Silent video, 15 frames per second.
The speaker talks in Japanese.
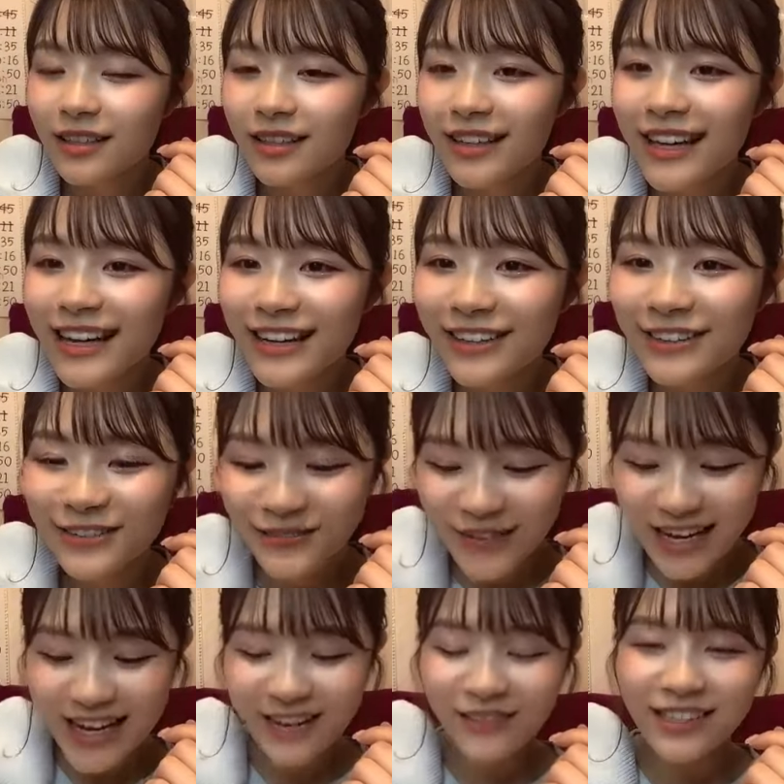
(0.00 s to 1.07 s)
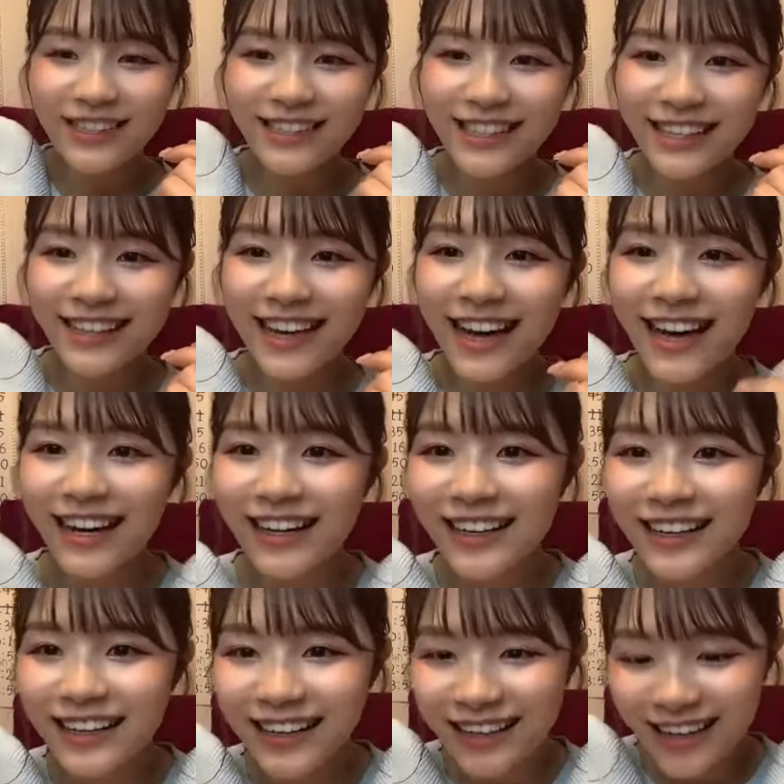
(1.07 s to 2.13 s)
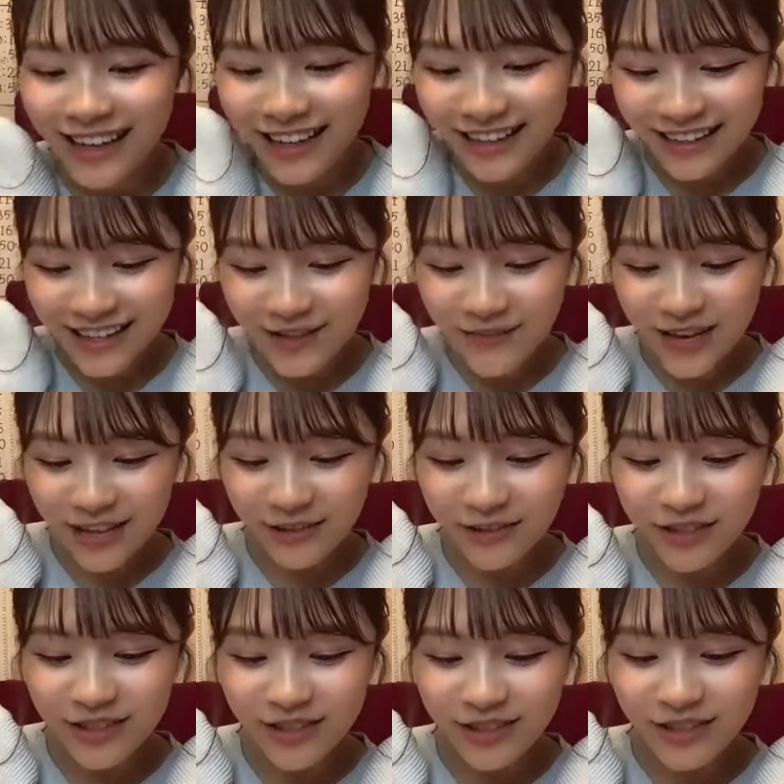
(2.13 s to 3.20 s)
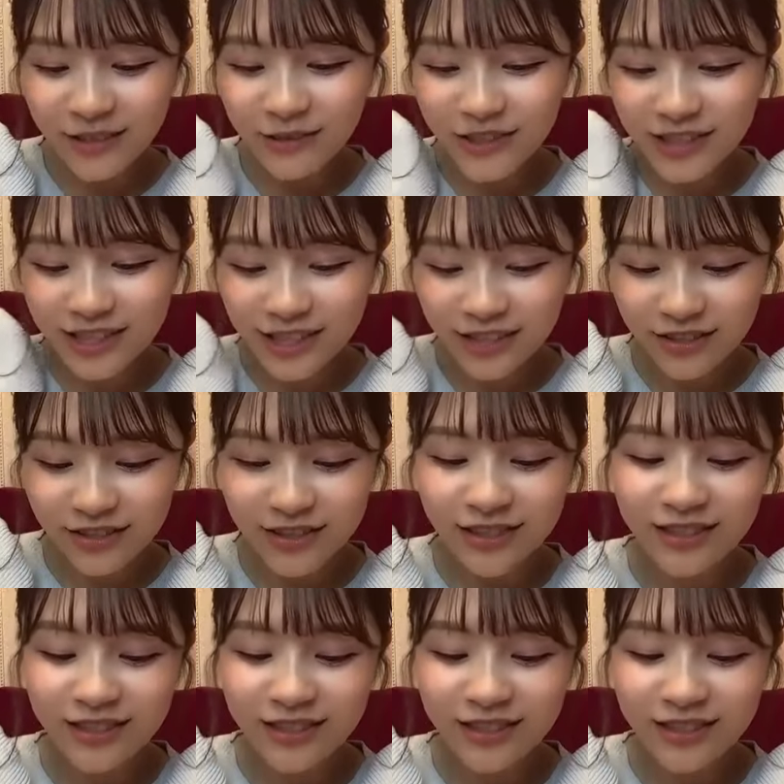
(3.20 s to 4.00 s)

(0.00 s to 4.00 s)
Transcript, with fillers: えほんまや見つけたあやばい49終わっちゃう